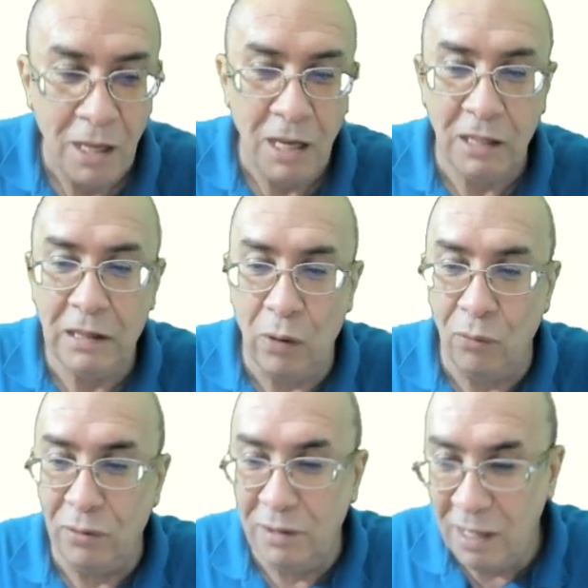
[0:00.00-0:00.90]

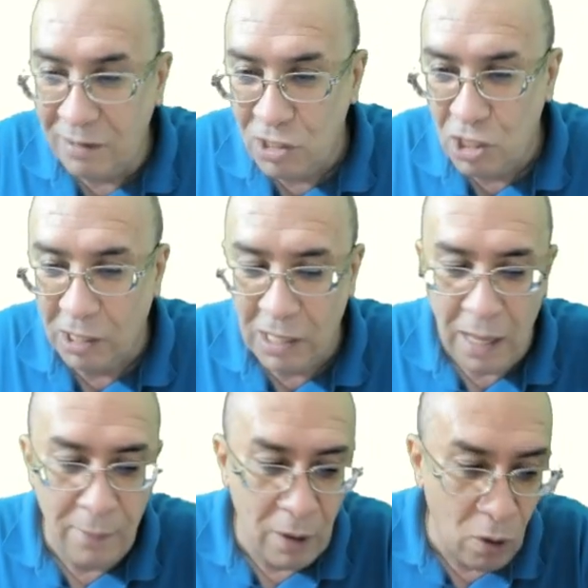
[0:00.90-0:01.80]
Então, nesse
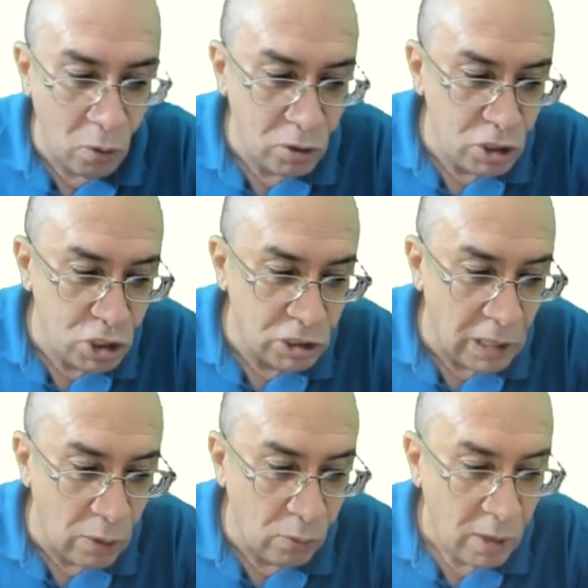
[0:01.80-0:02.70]
diagrama, onde
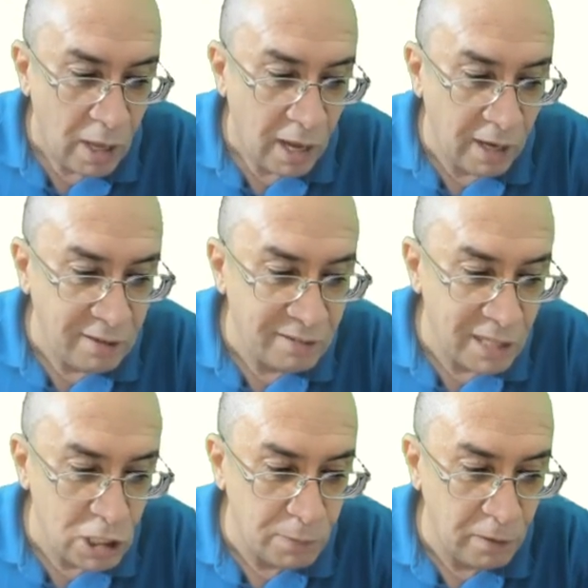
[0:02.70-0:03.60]
estão as
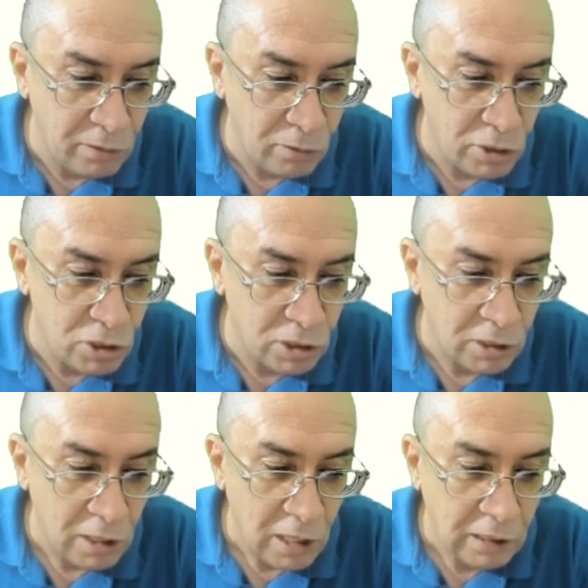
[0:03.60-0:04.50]
sete pessoas
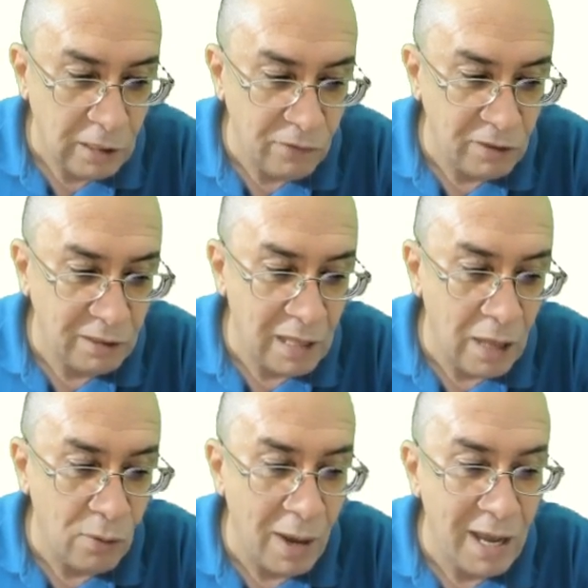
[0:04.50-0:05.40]
que
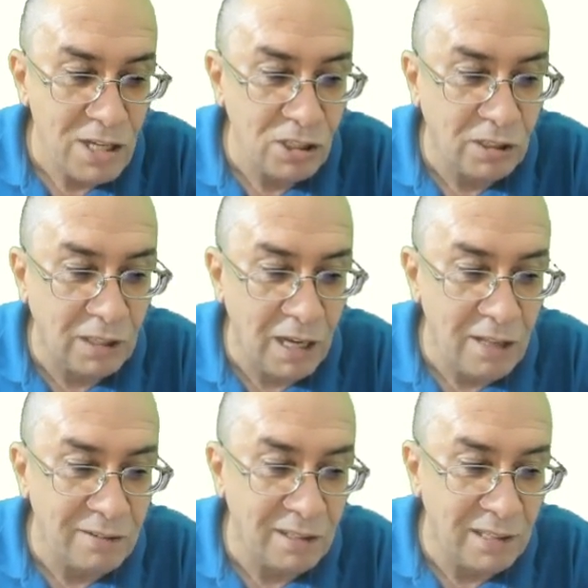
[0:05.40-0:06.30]
visitaram as
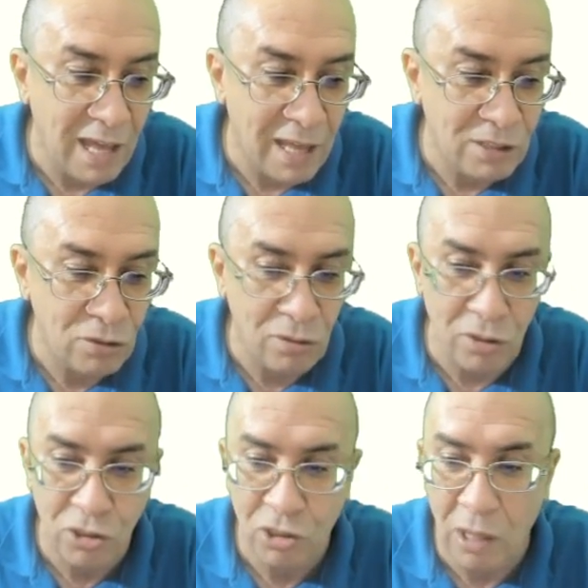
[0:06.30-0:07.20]
três cidades?
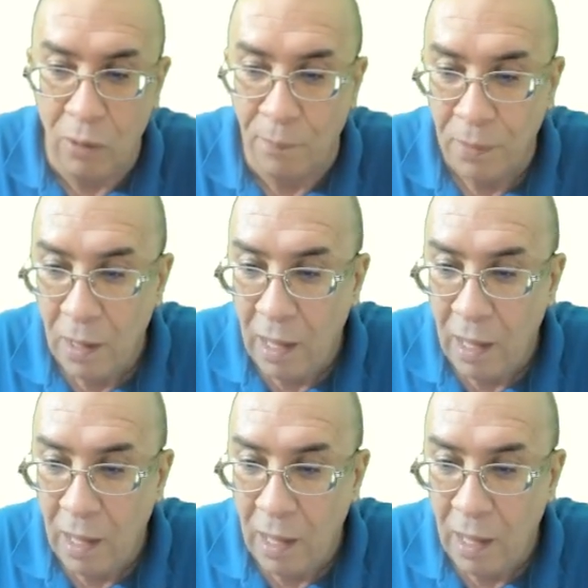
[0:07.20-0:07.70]
Onde estão?